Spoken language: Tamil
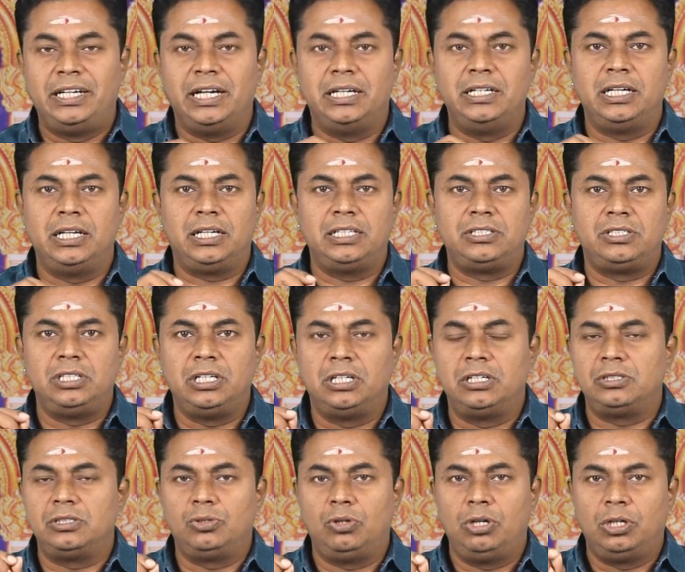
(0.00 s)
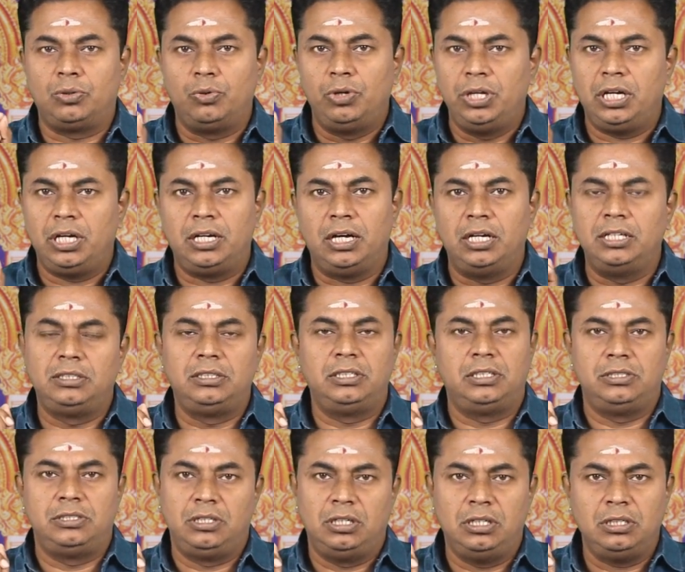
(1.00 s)
கண்டரச்சு என்று சொல்லக்கூடிய கழுத்து
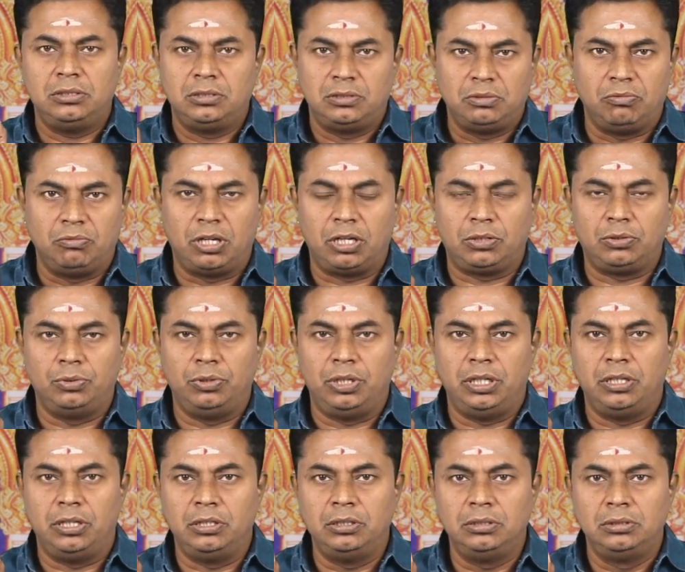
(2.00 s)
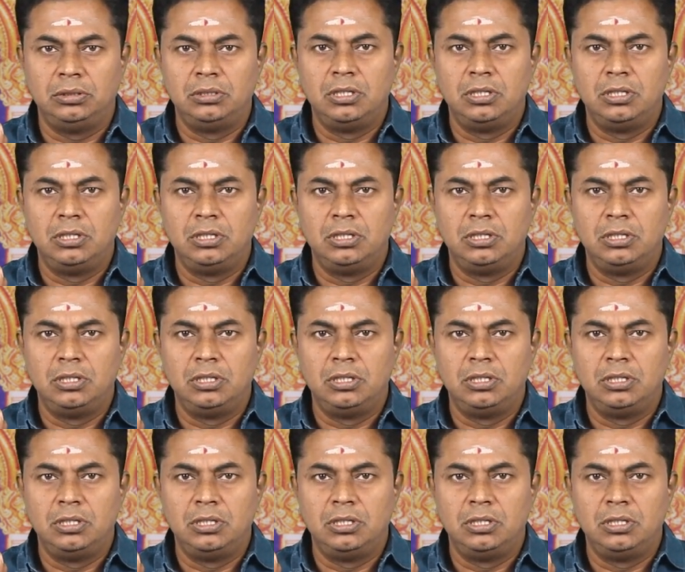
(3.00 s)
ரஜ்ஜில் வரக்கூடியது